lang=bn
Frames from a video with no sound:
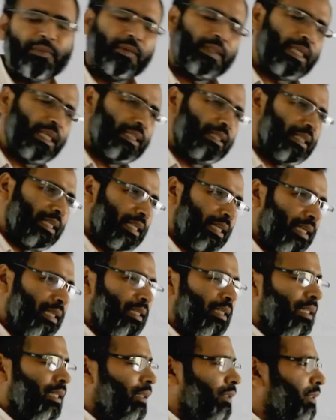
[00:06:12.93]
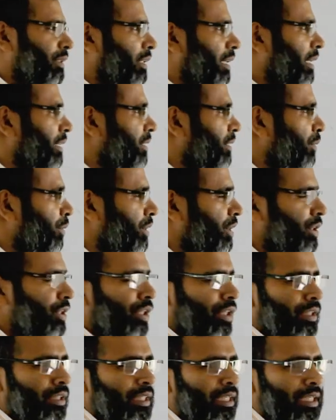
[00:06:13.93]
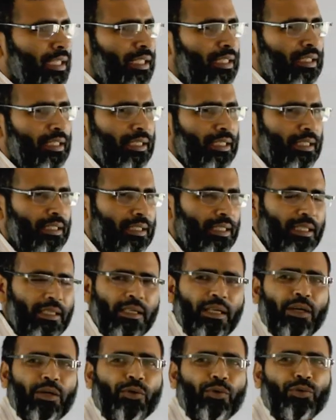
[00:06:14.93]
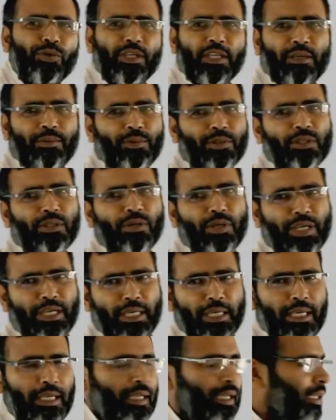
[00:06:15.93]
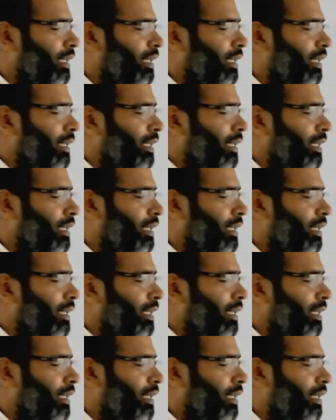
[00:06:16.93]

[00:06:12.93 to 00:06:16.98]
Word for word: তাই তারা দেখা যাচ্ছে অধিক সন্তান নিতে কুণ্ঠাবোধ করে না